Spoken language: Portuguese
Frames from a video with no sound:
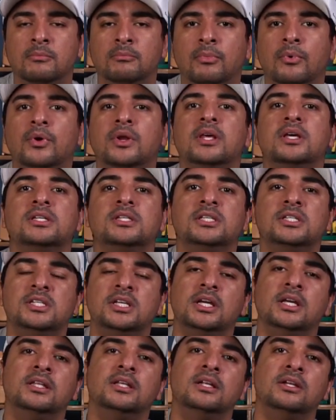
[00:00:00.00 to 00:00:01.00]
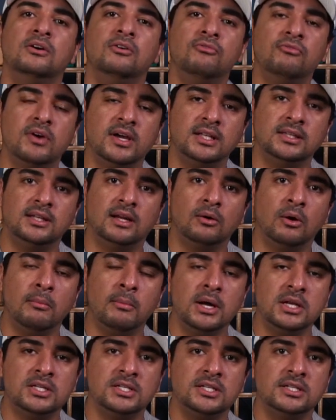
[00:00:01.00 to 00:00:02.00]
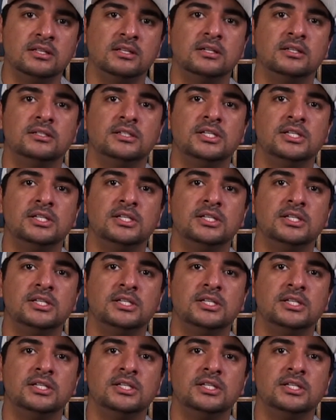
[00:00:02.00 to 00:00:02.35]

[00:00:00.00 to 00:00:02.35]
porém a gente ainda não vai entrar com a batida.